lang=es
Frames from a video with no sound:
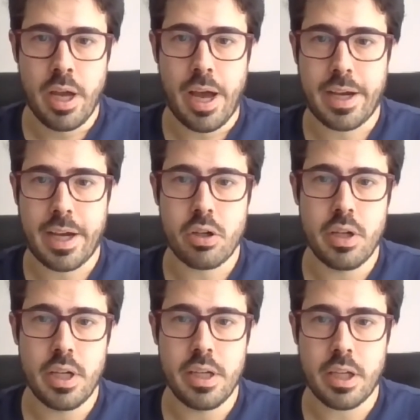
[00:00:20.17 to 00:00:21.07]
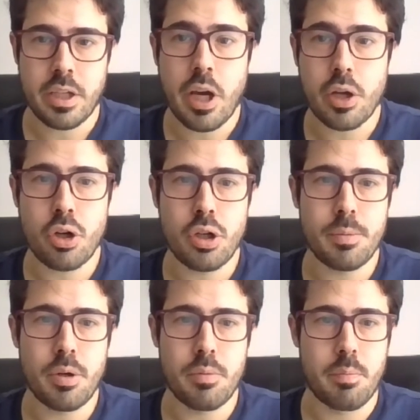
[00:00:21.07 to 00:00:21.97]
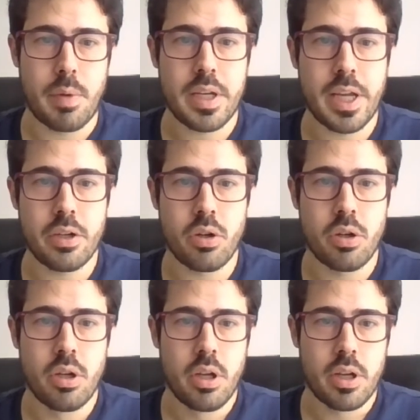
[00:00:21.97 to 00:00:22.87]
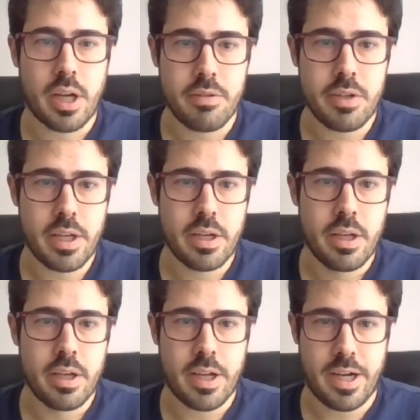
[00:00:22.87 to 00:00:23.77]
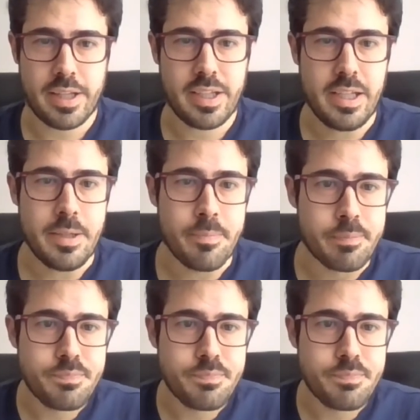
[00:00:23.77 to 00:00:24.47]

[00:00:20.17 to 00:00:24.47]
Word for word: a cargo del ingeniero agrónomo Mariano Javier Granatelli.